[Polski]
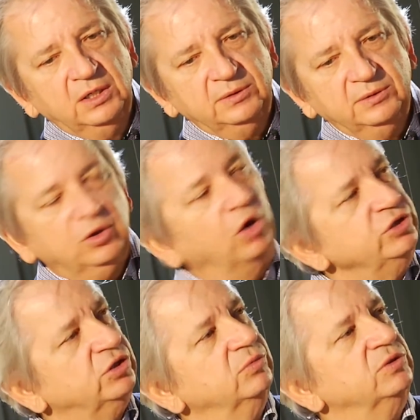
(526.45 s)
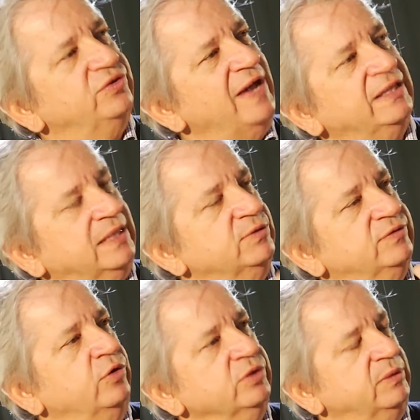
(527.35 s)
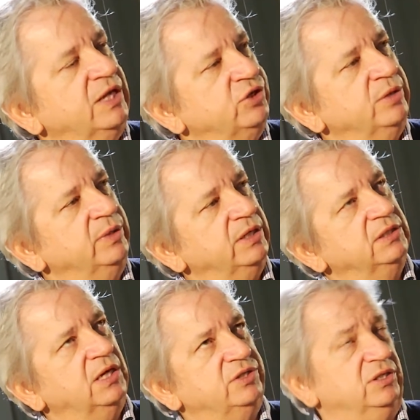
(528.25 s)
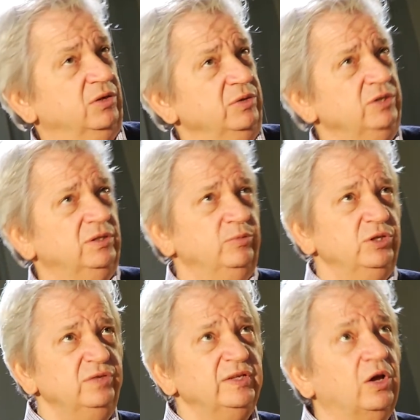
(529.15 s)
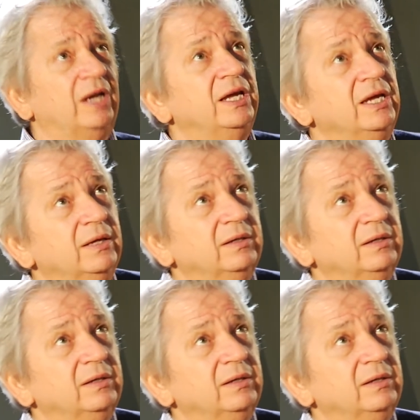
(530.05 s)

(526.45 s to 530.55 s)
No, oni są światem swoim dla siebie i ja się tego nie, temu nie dziwię, no ale